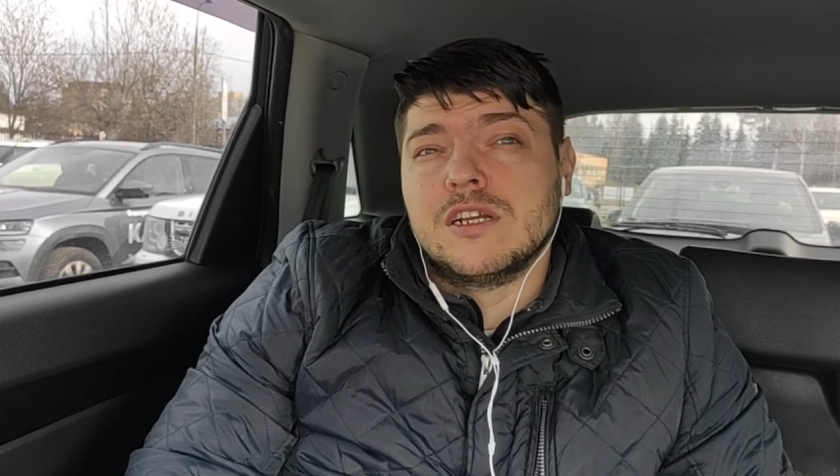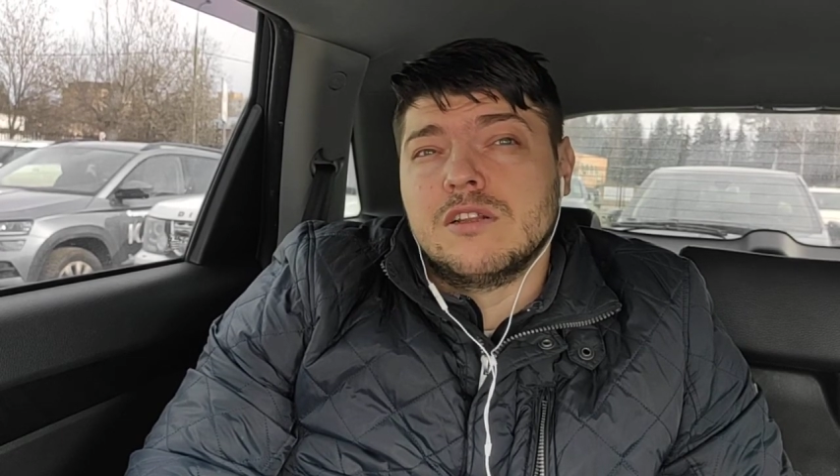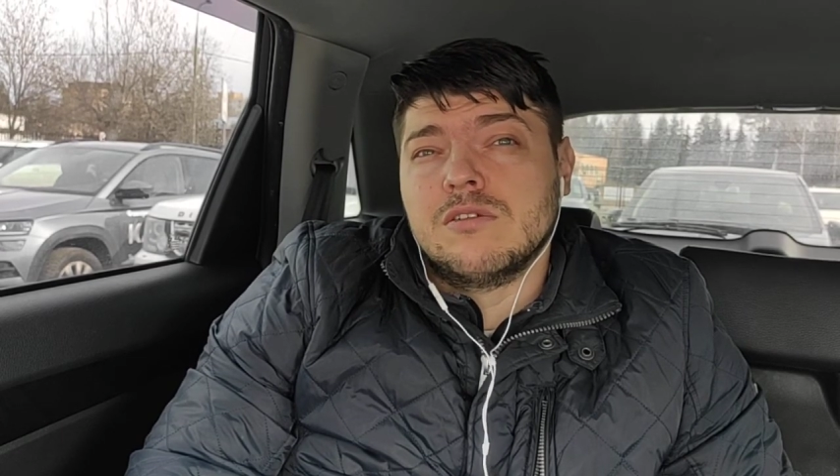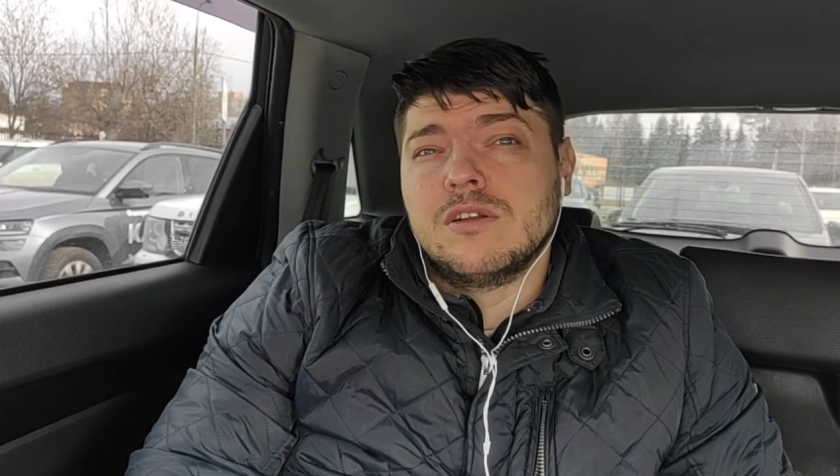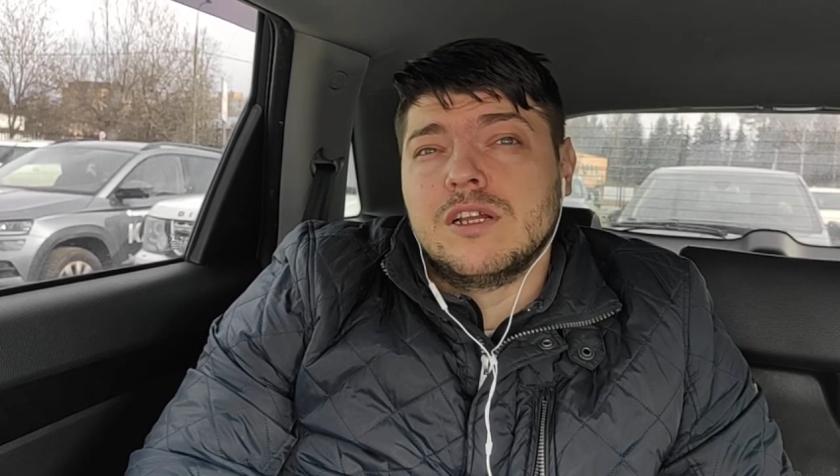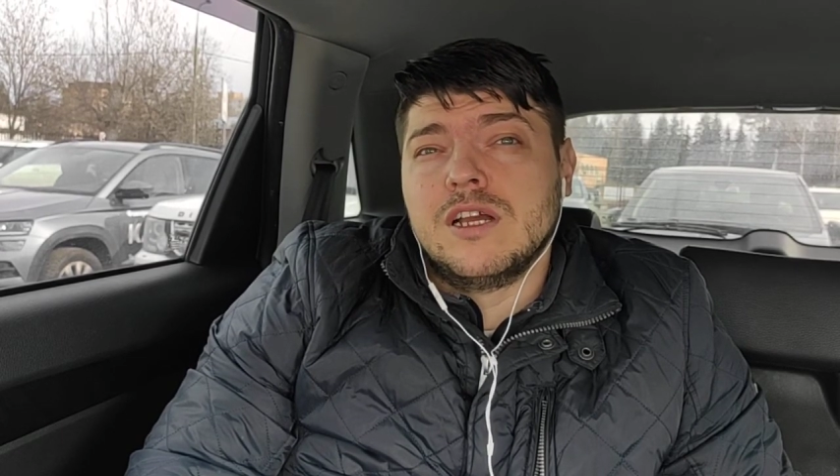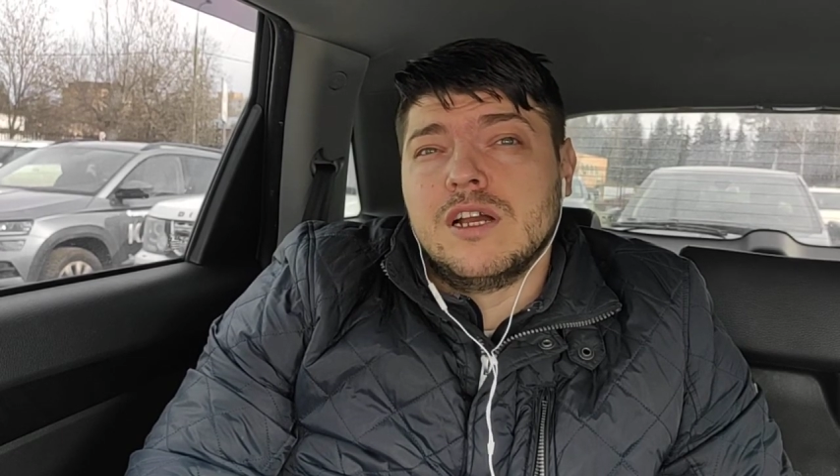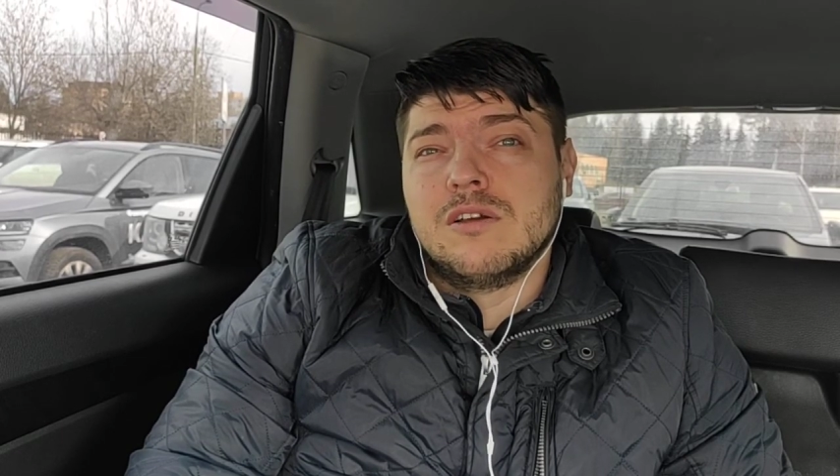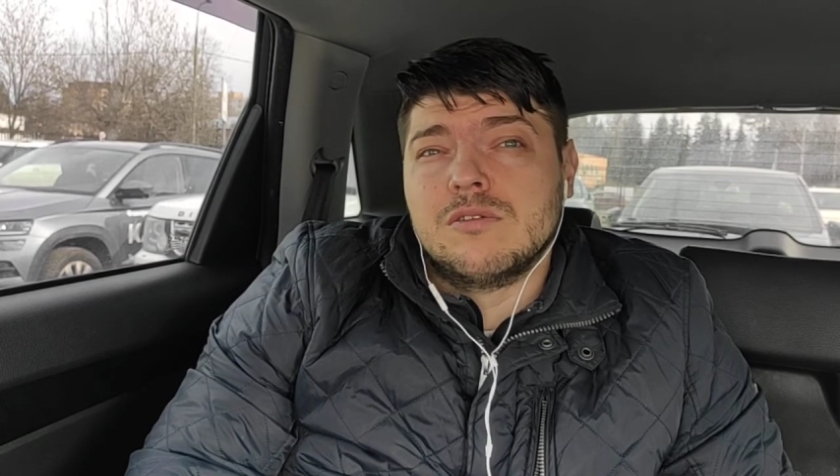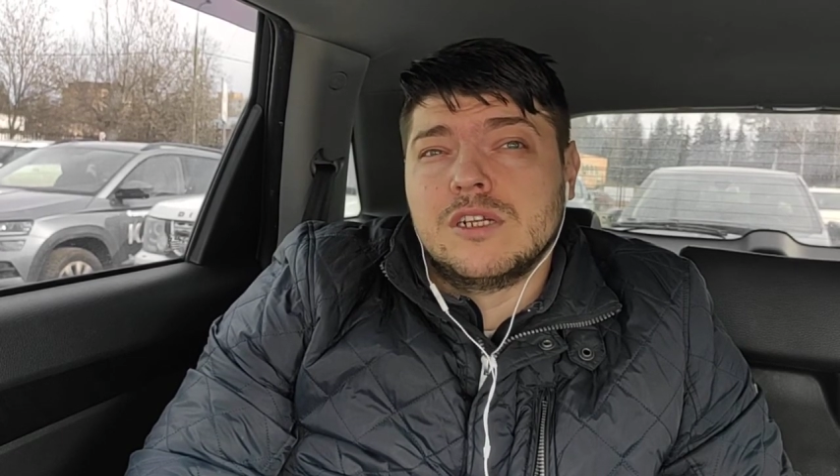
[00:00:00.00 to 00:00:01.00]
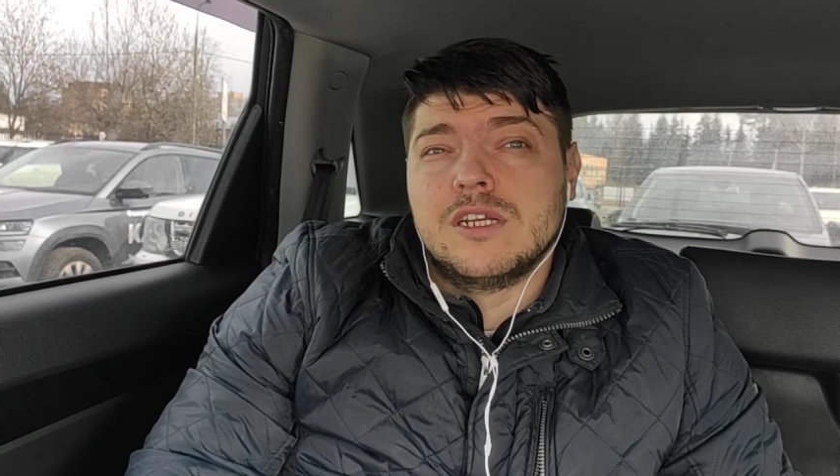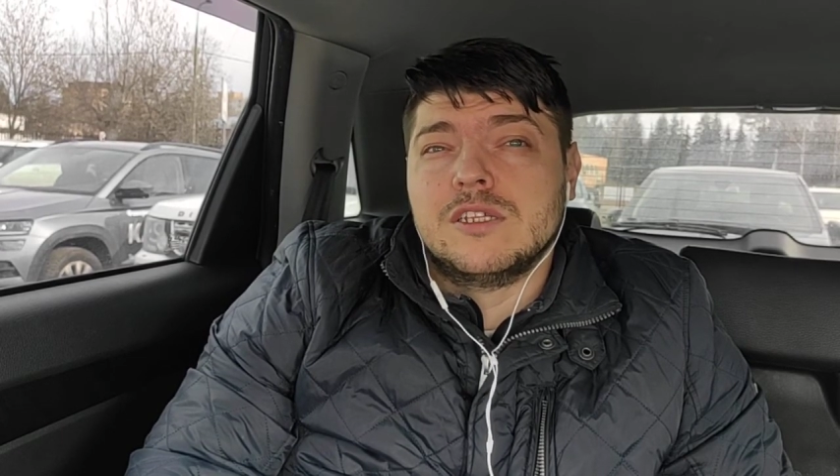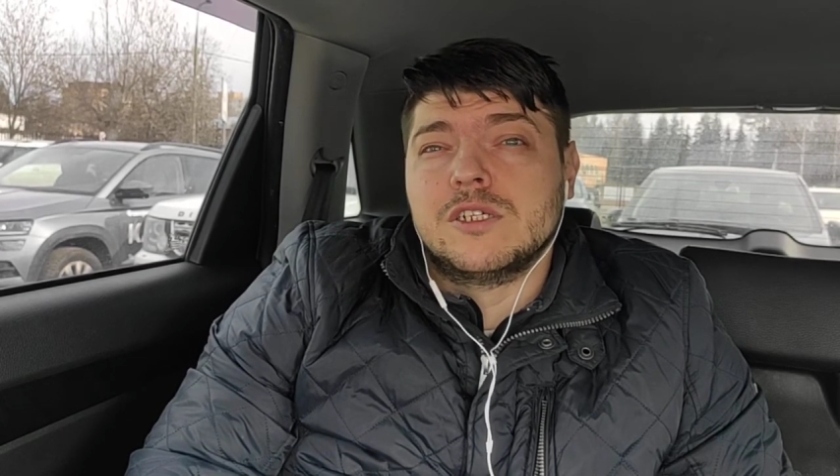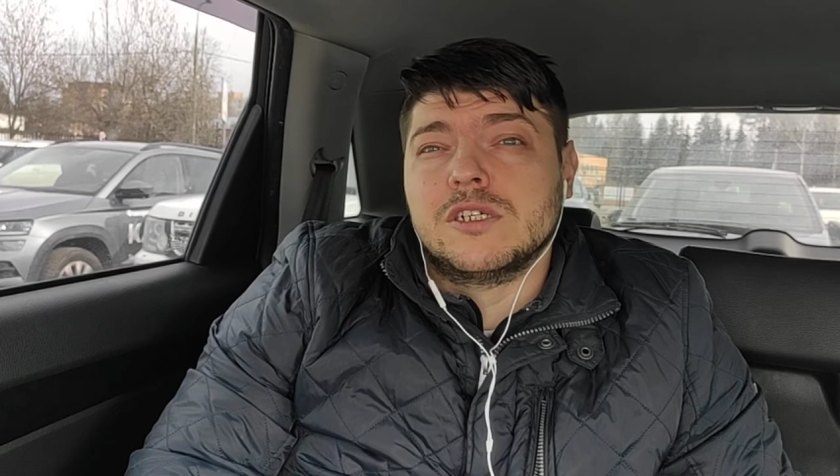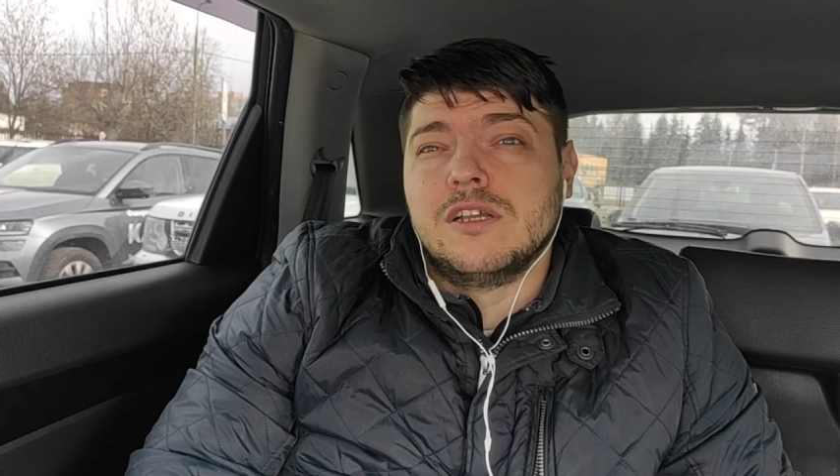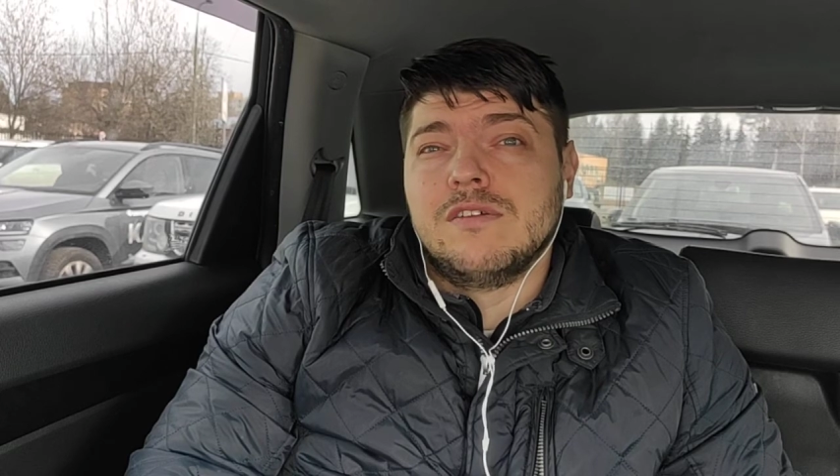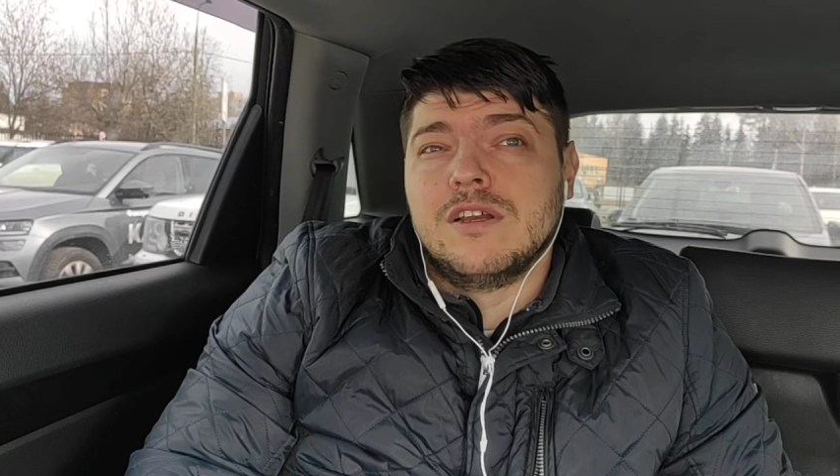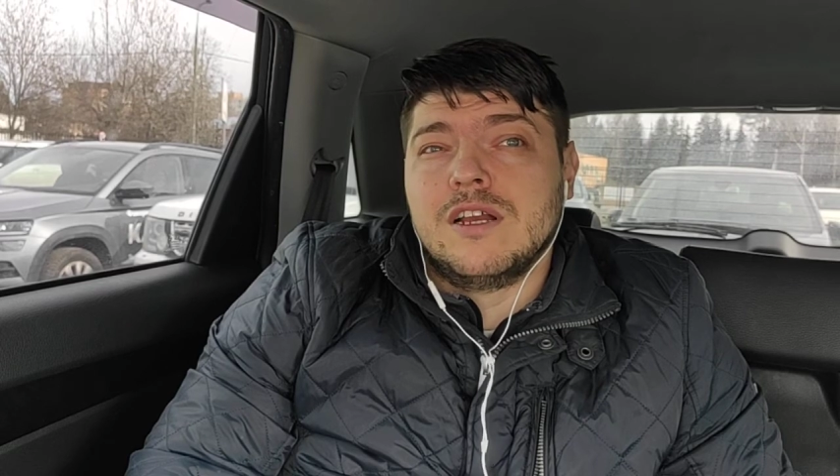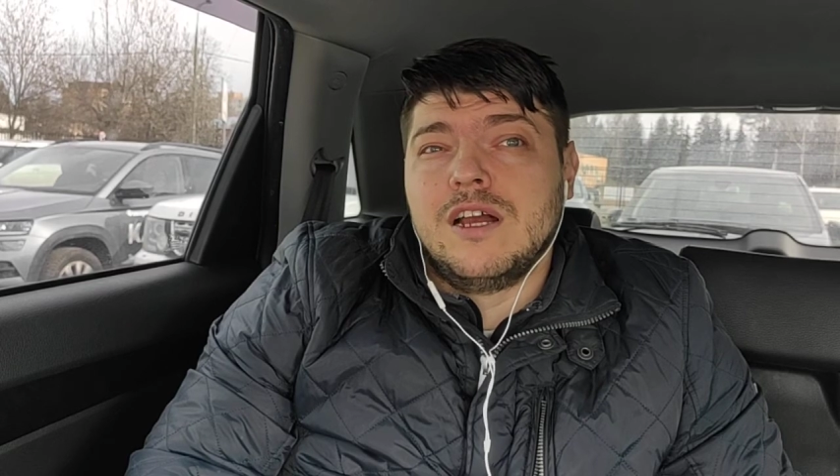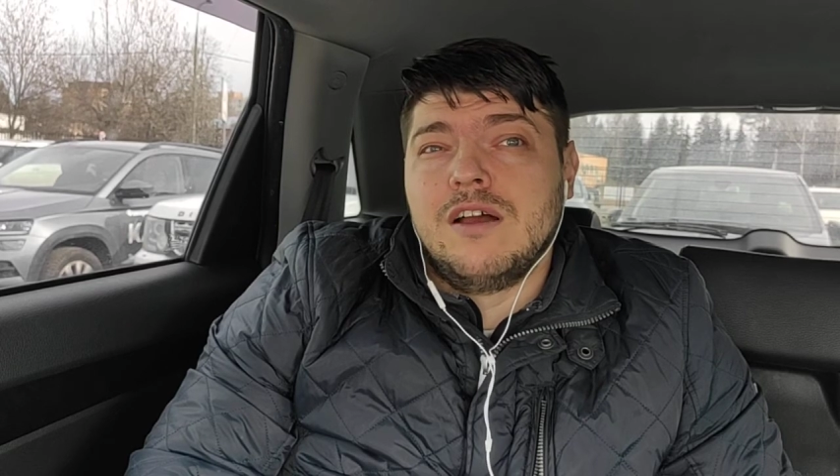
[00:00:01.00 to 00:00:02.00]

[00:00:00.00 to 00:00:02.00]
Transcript: которое окружает человека,